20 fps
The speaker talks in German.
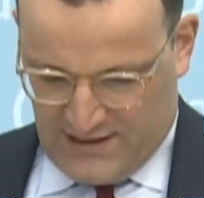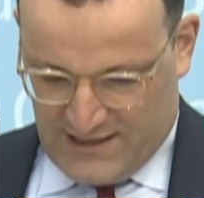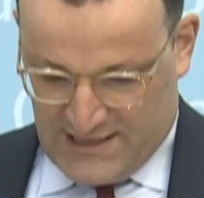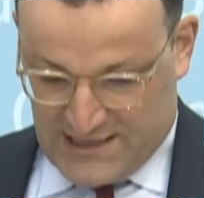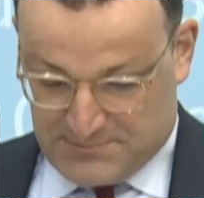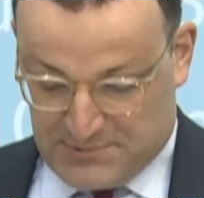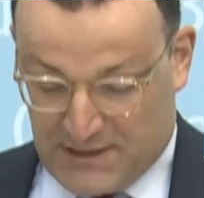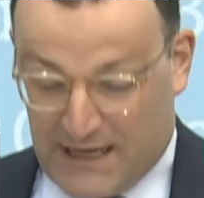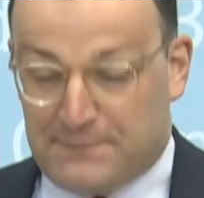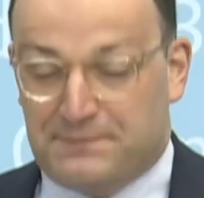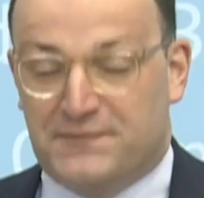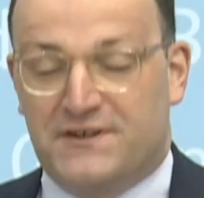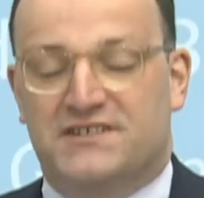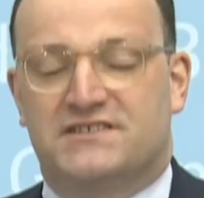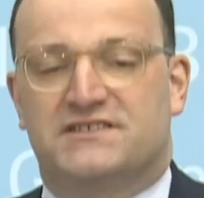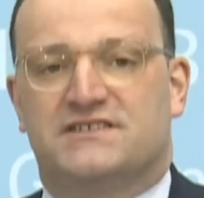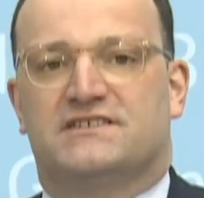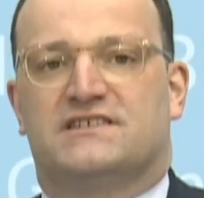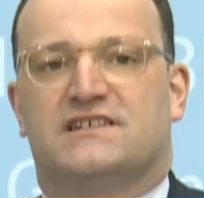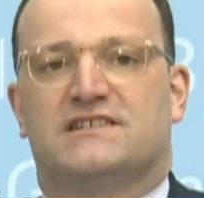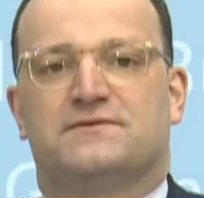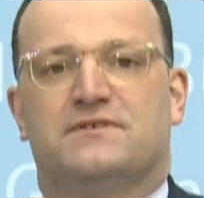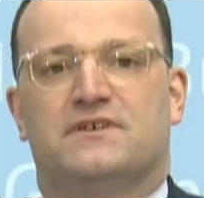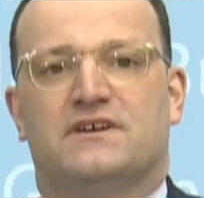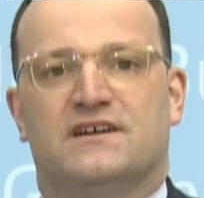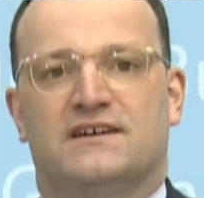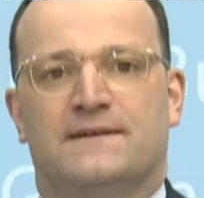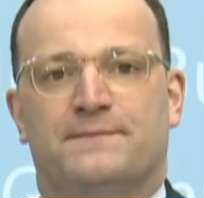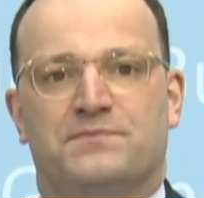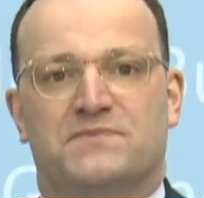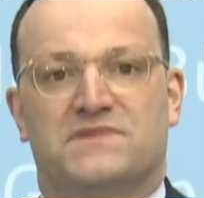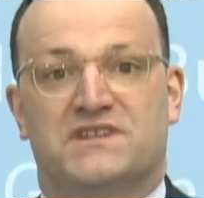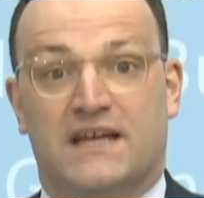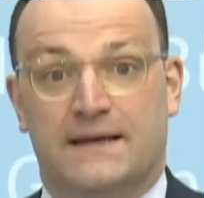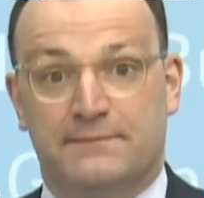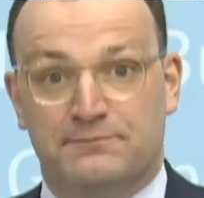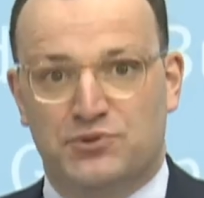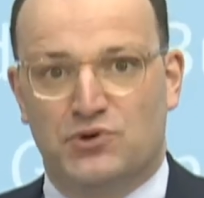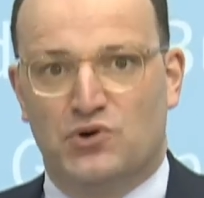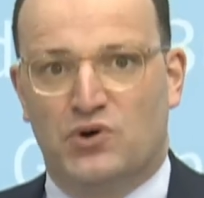Es bleibt wichtig, dass wir
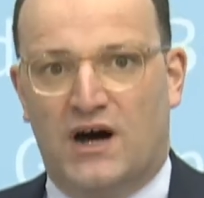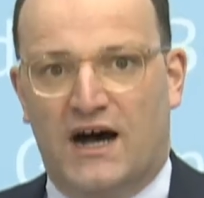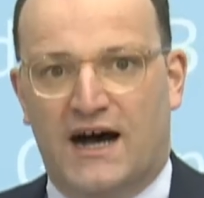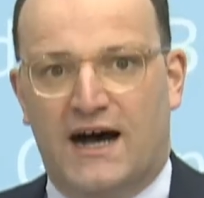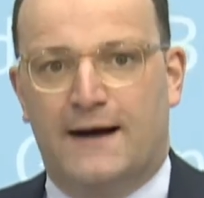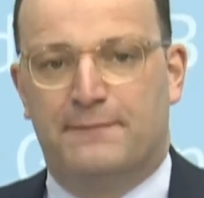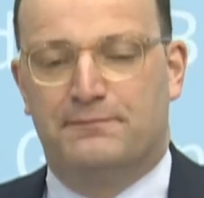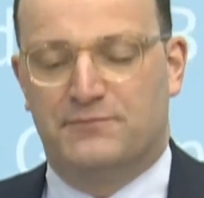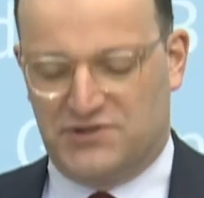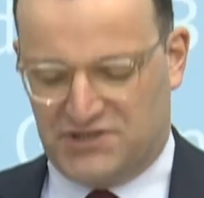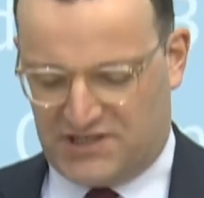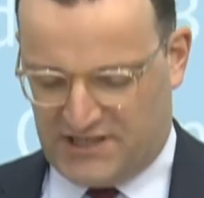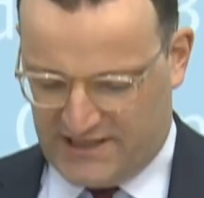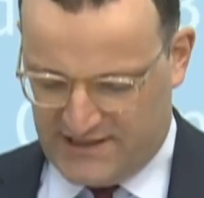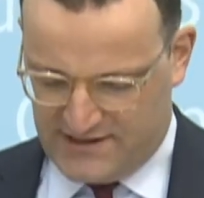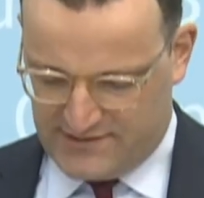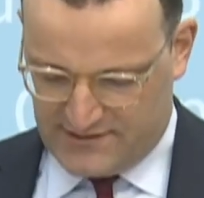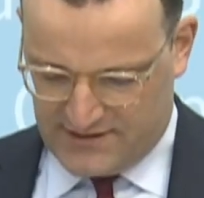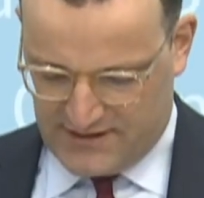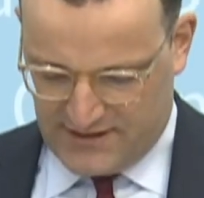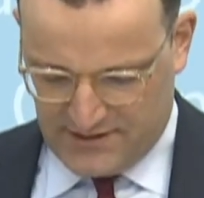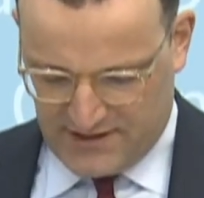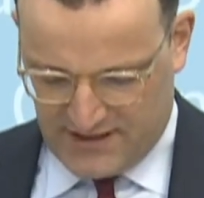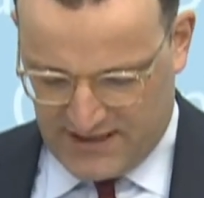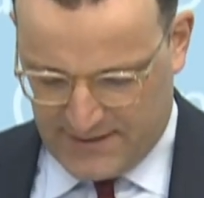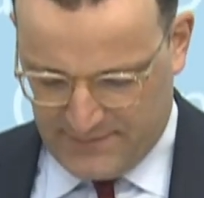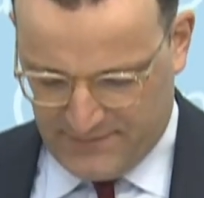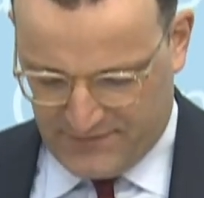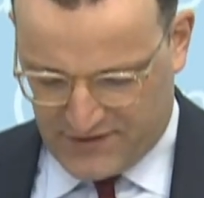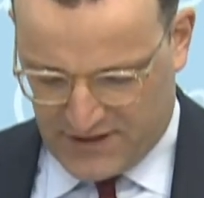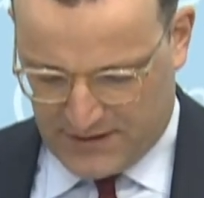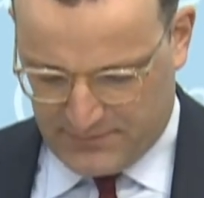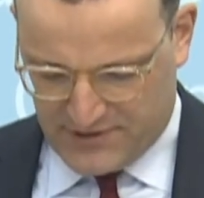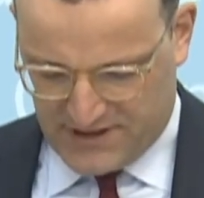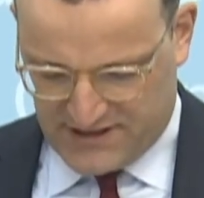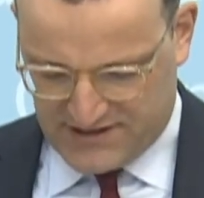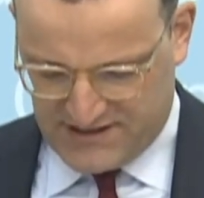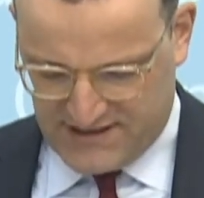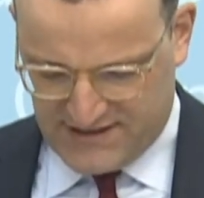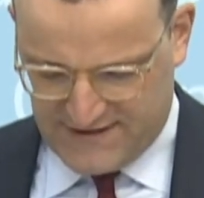Tempo haben und halten in der
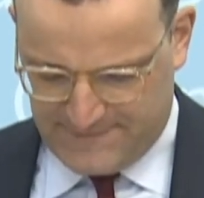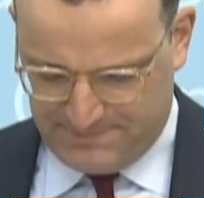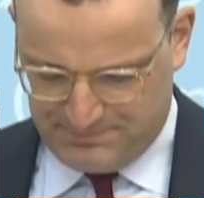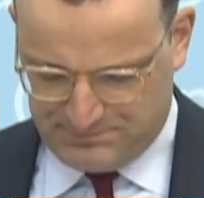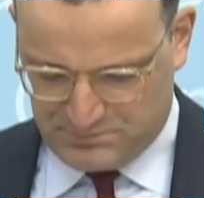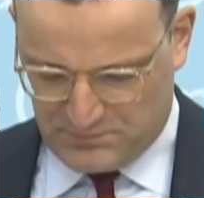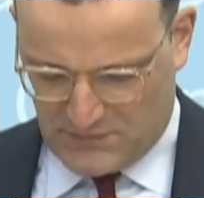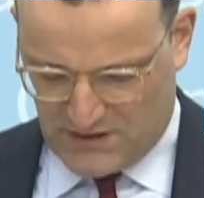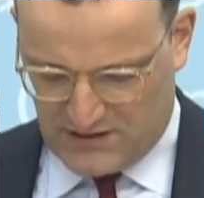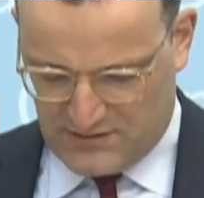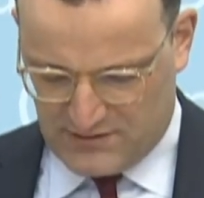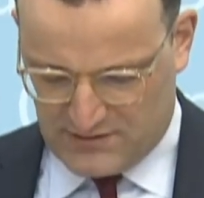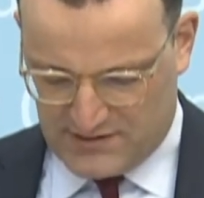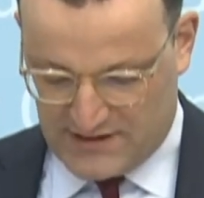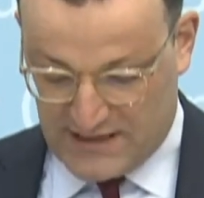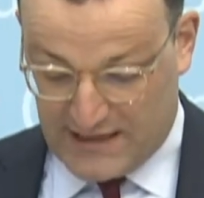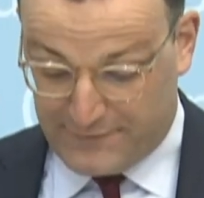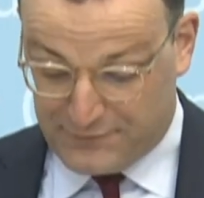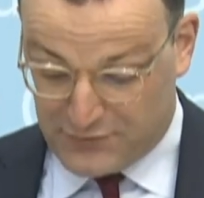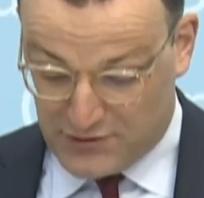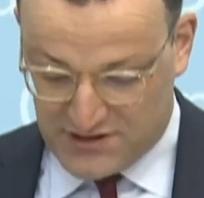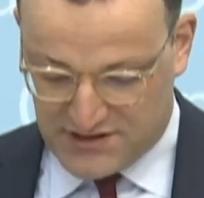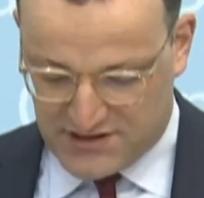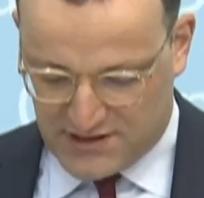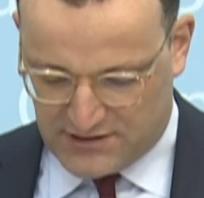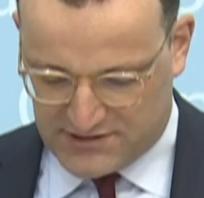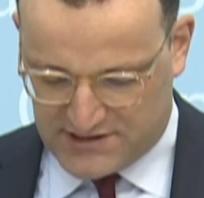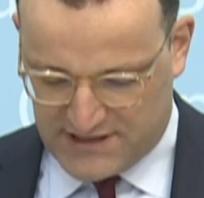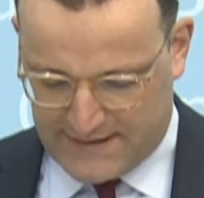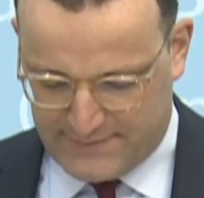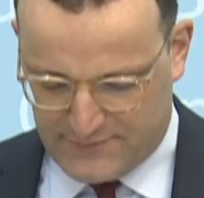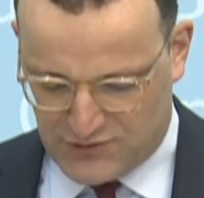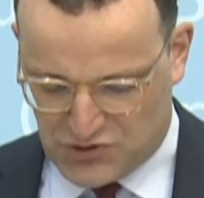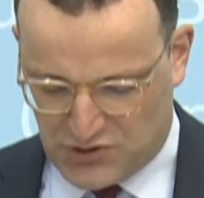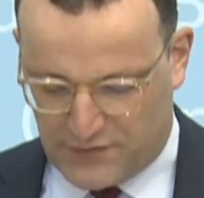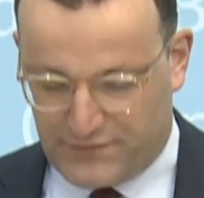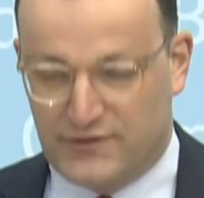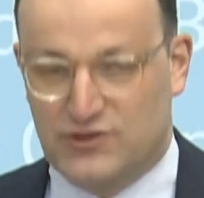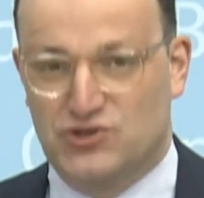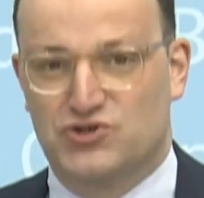Impfkampagne. Äh, dafür ist auch der
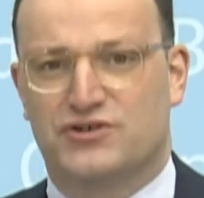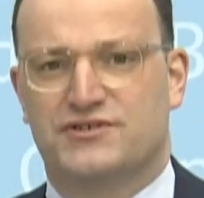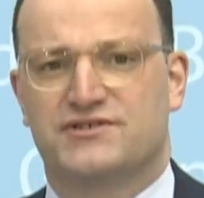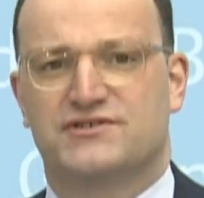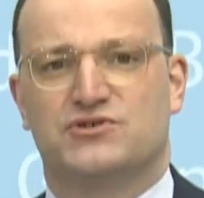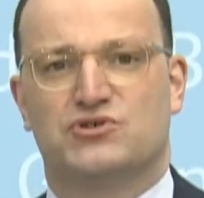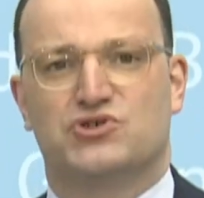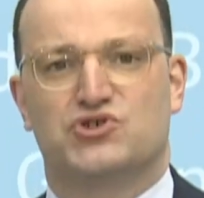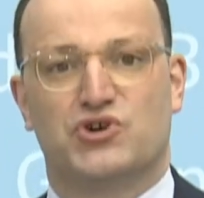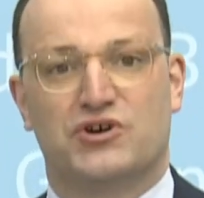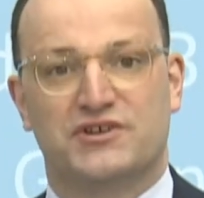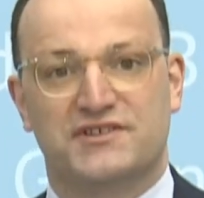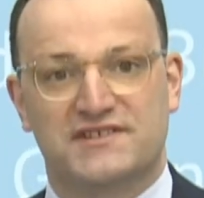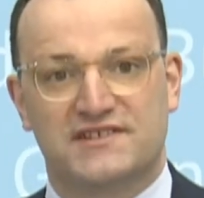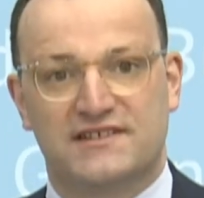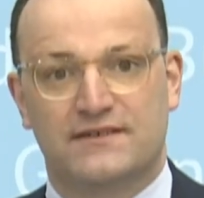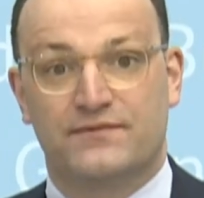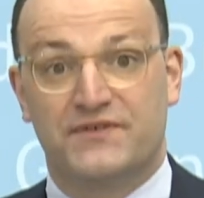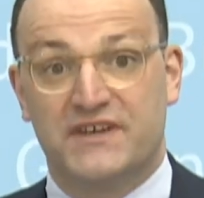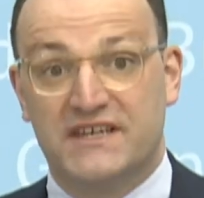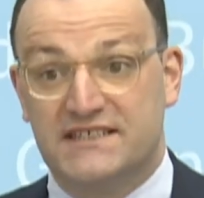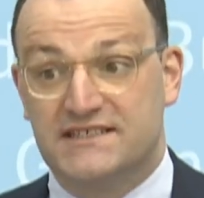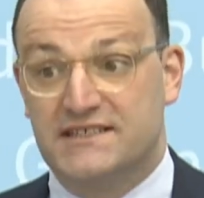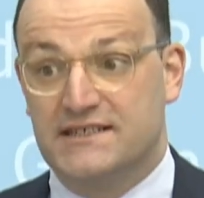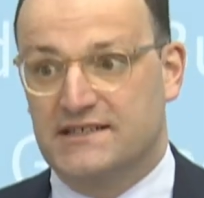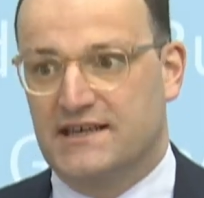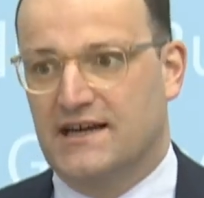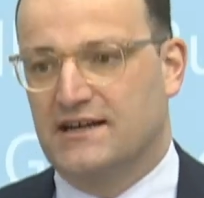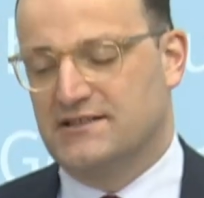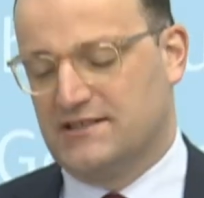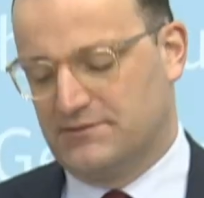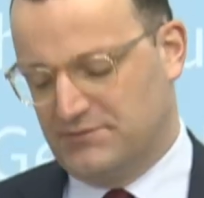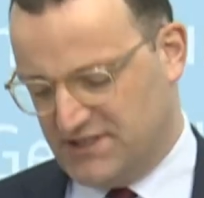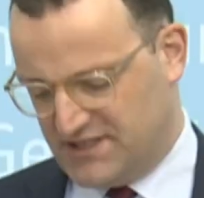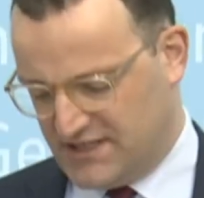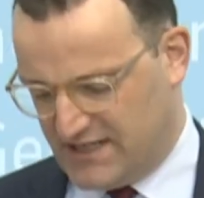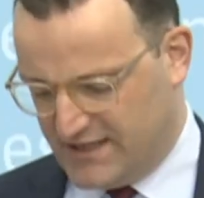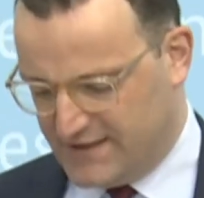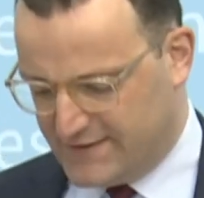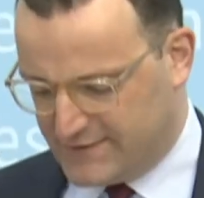Impfstoff von Johnson Johnson wichtig. Er hat
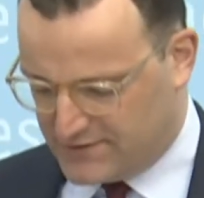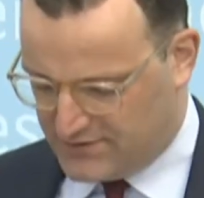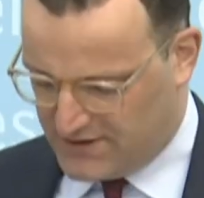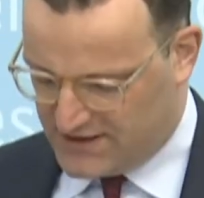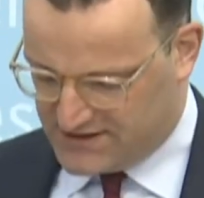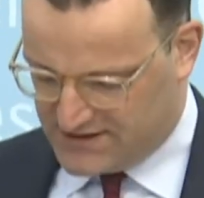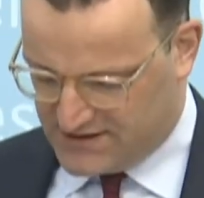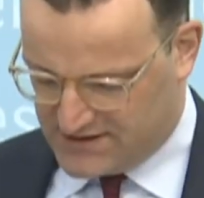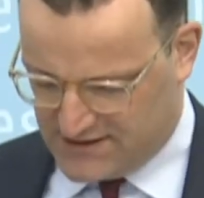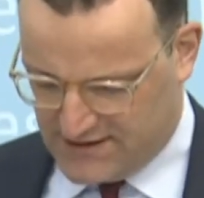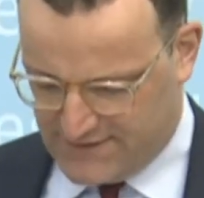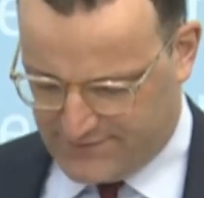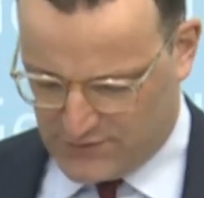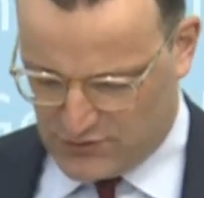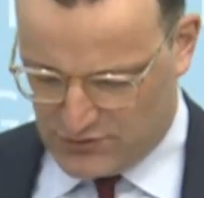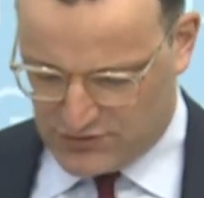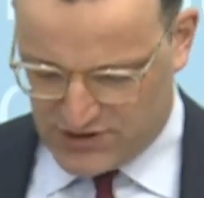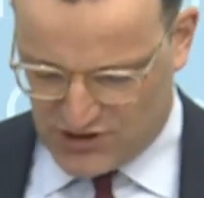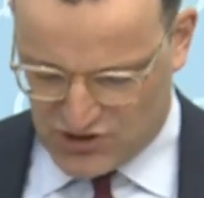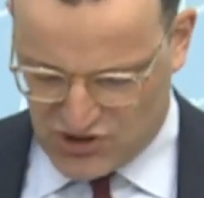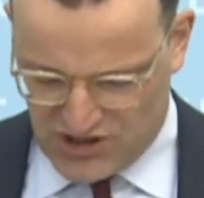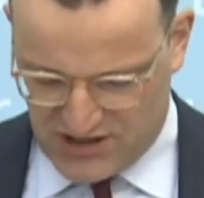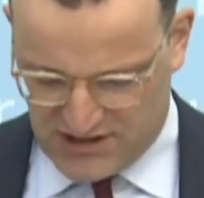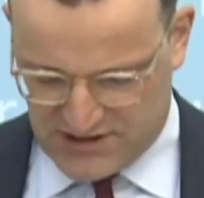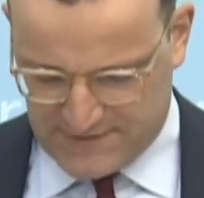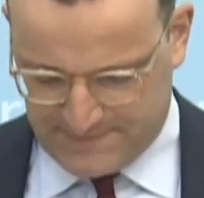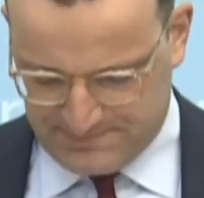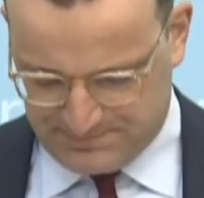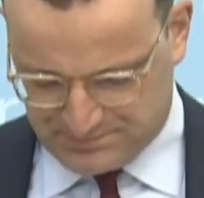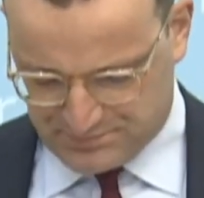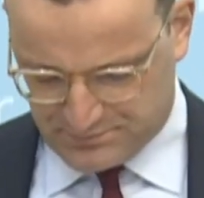nämlich einen qualitativen Unterschied